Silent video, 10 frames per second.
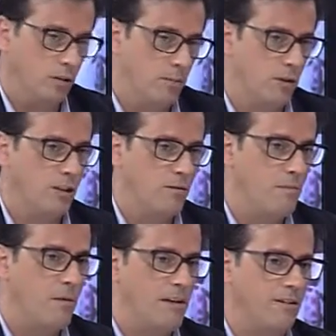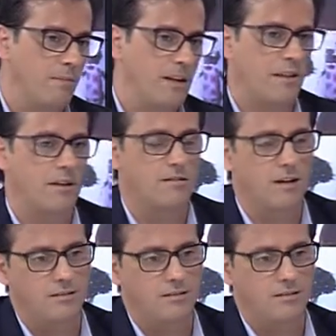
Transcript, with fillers: Bueno, un dispositivo, un móvil y una aplicación, claro.